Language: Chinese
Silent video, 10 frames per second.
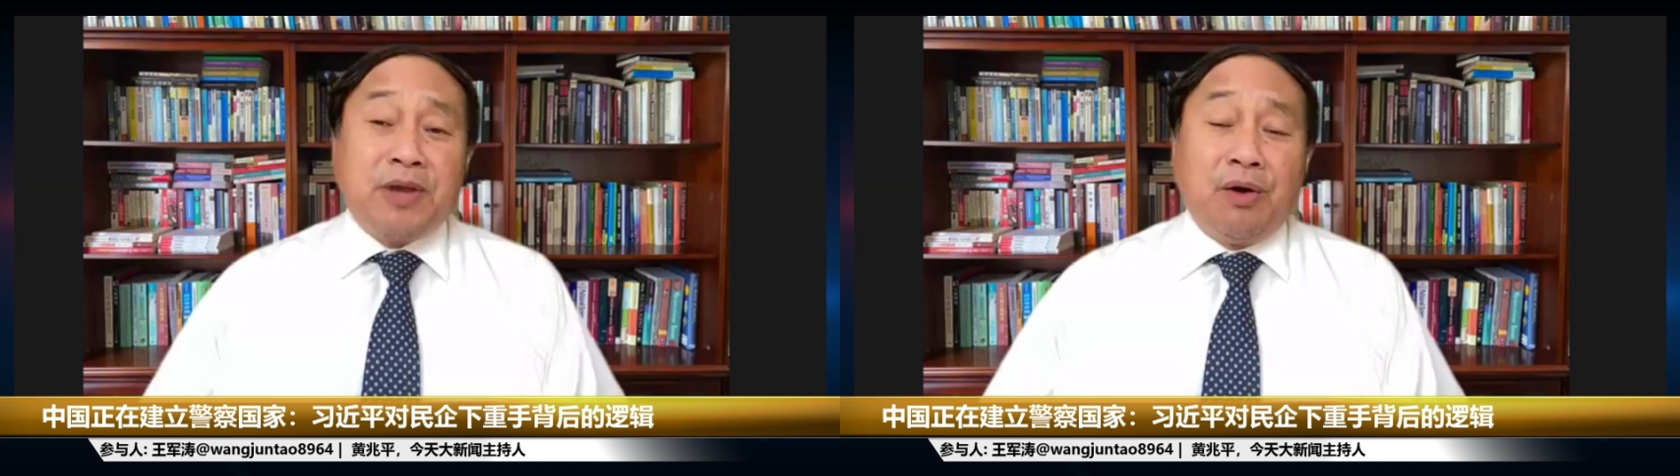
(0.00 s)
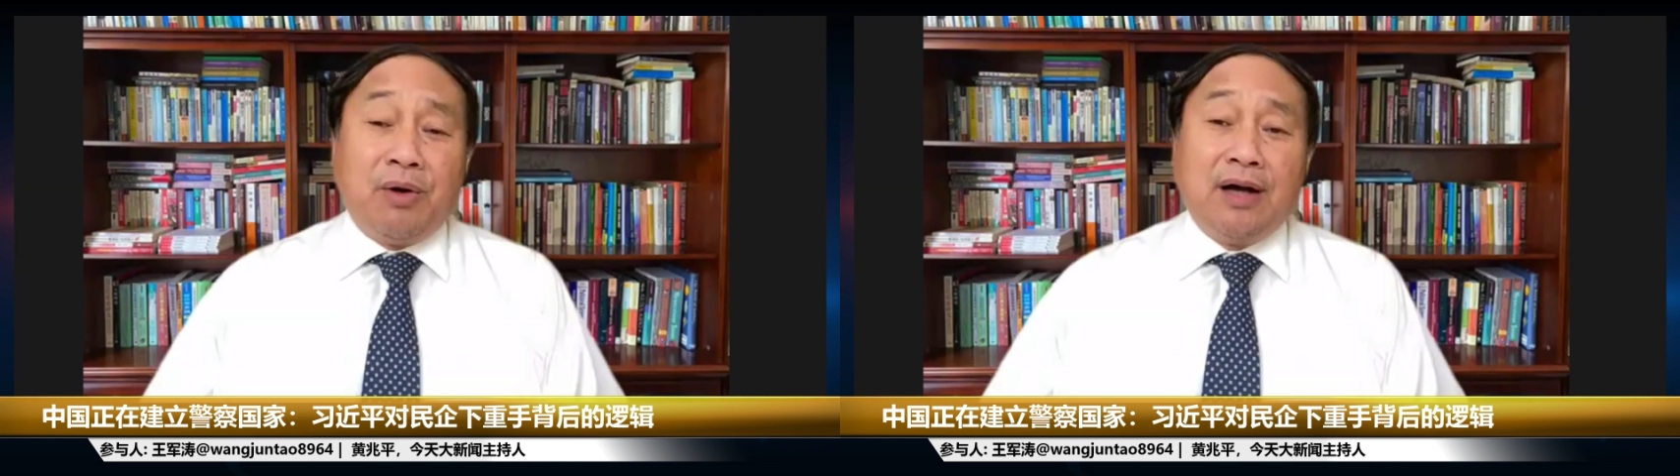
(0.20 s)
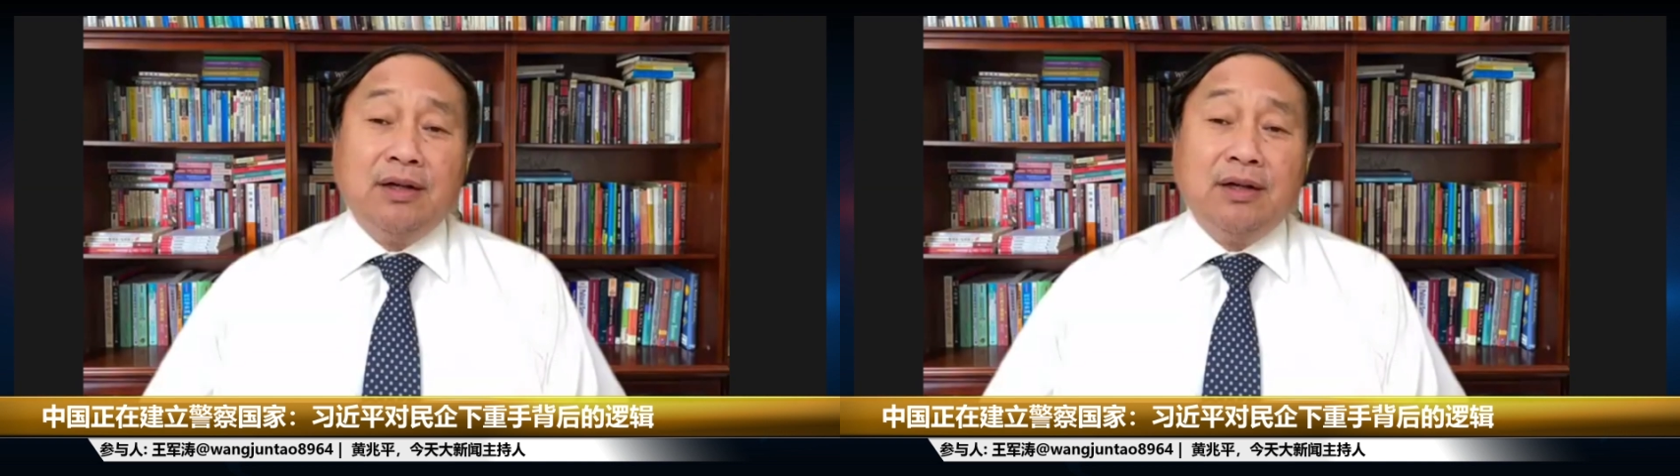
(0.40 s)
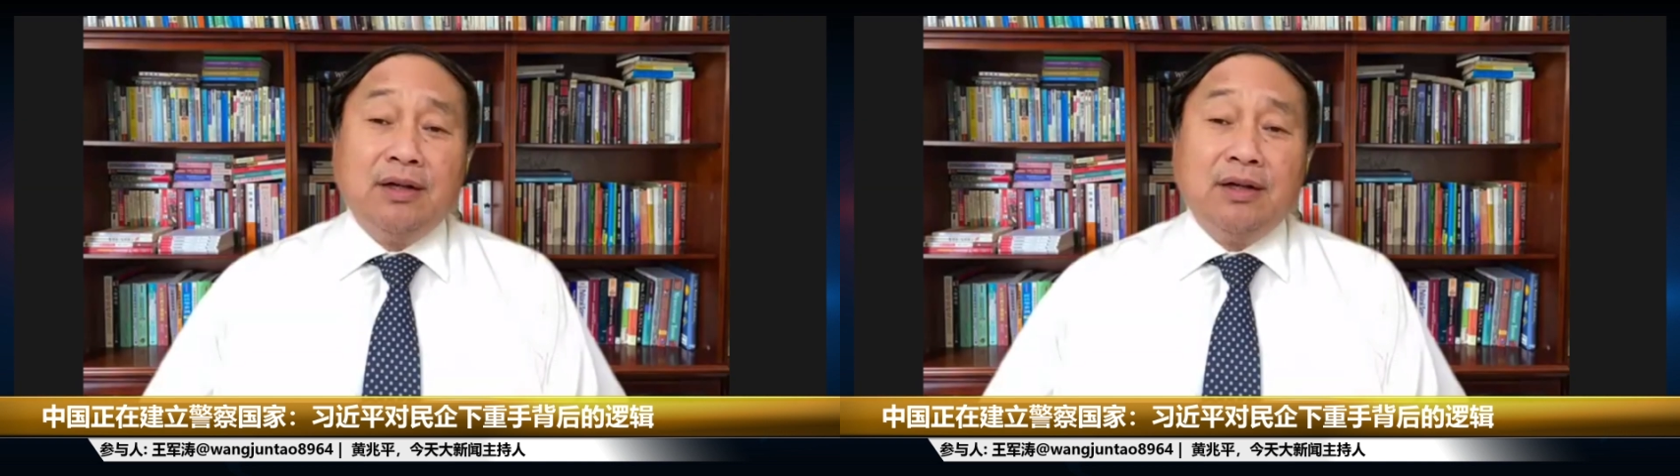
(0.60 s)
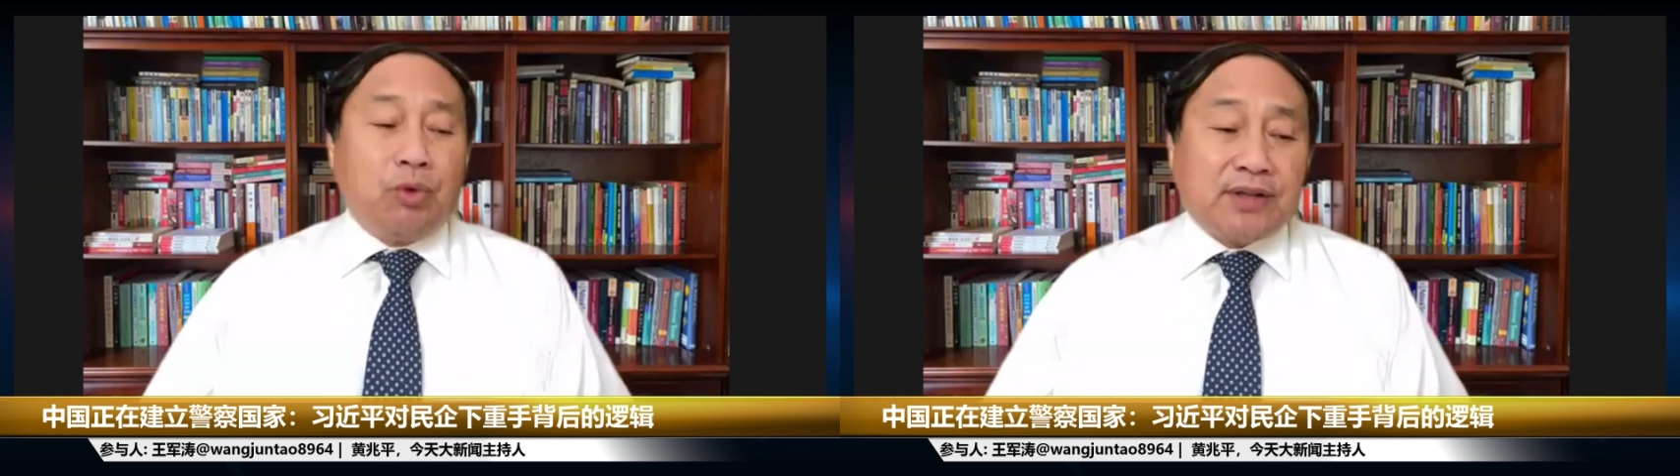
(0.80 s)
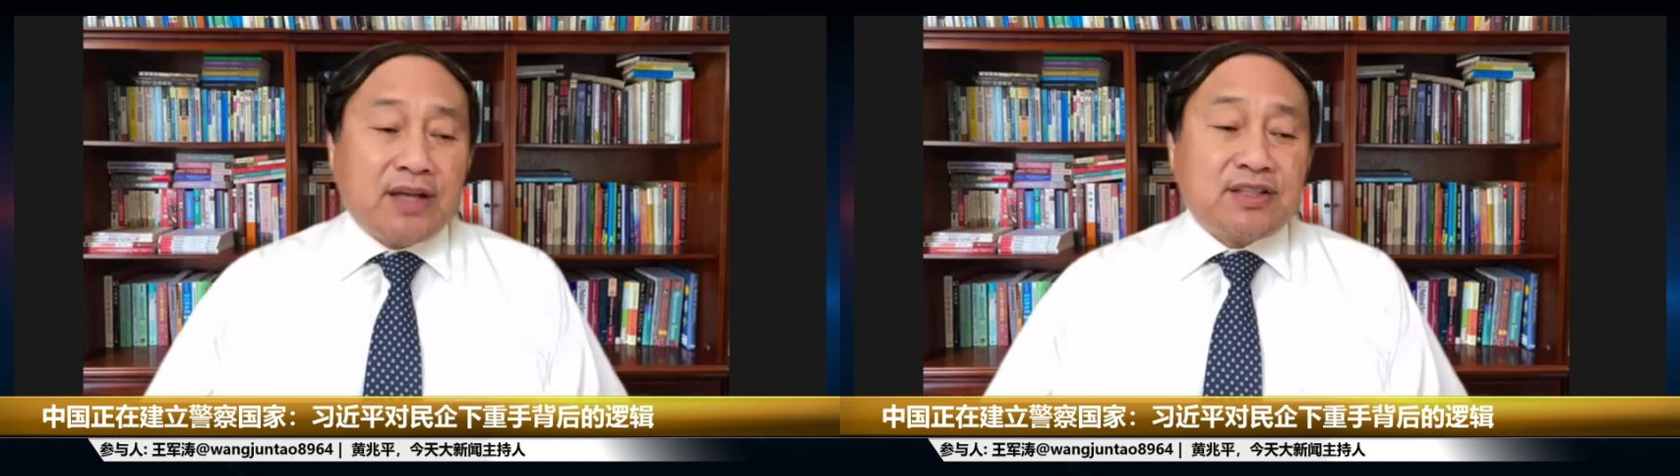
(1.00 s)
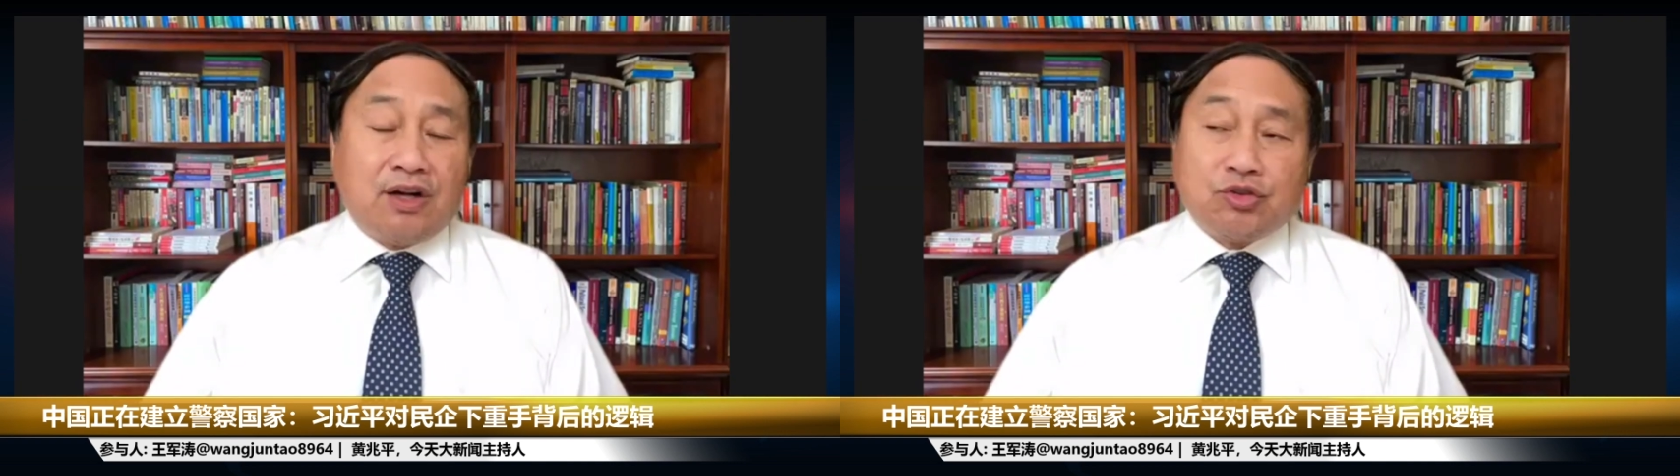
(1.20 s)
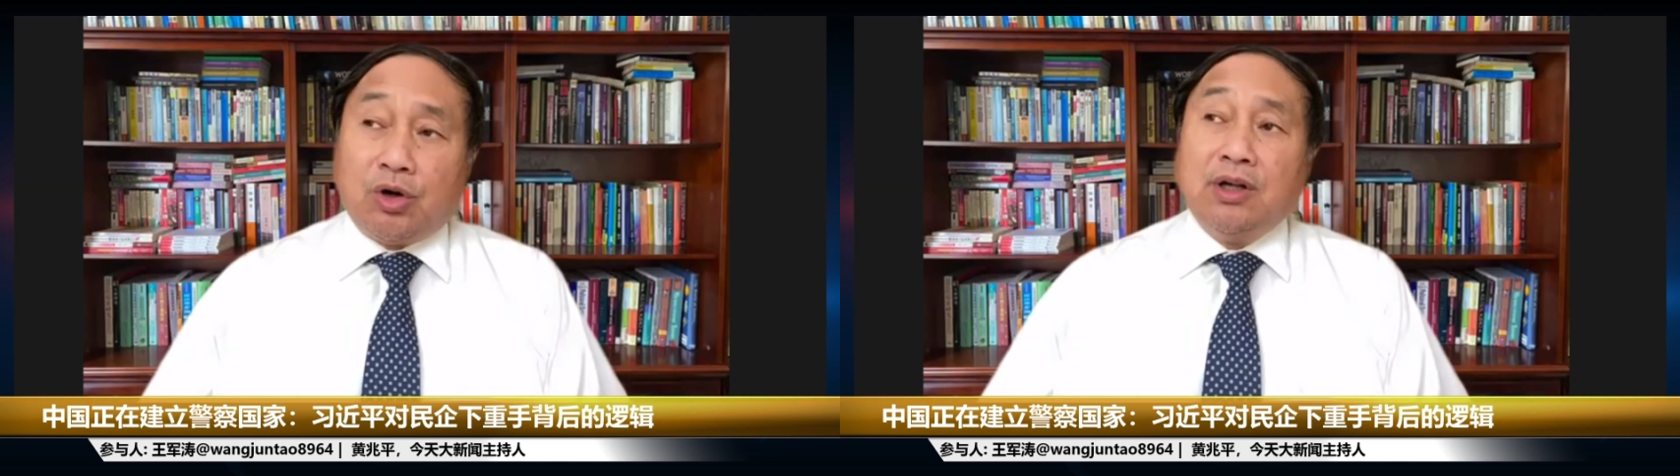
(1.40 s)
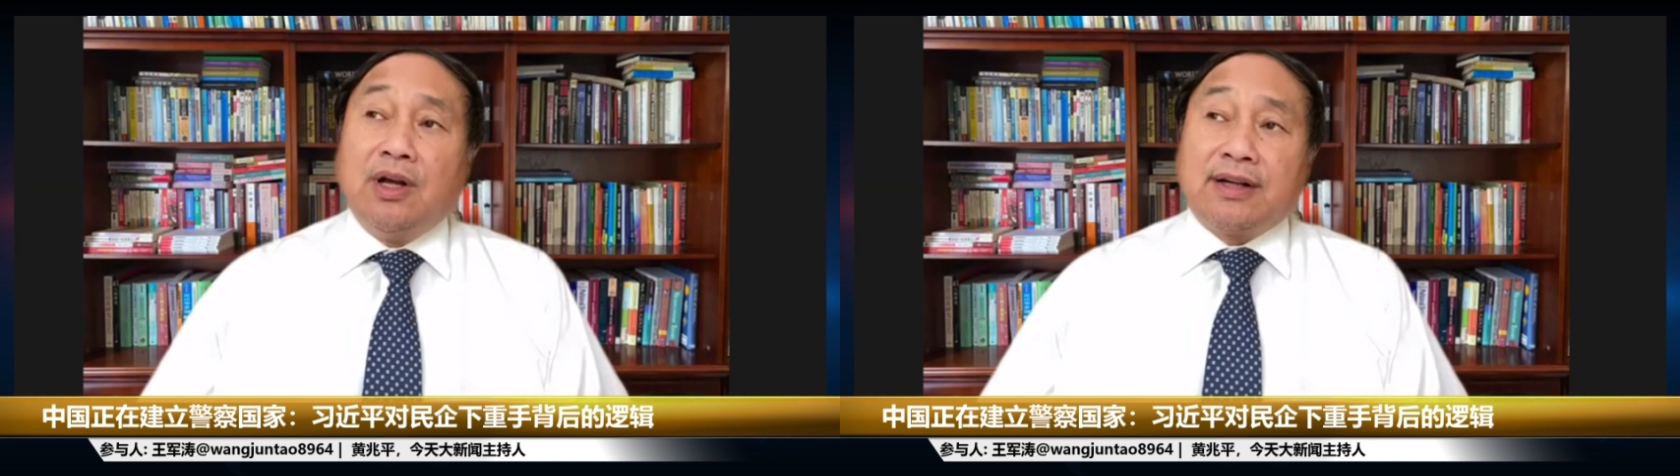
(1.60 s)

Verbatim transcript: 化。所以我在讲说，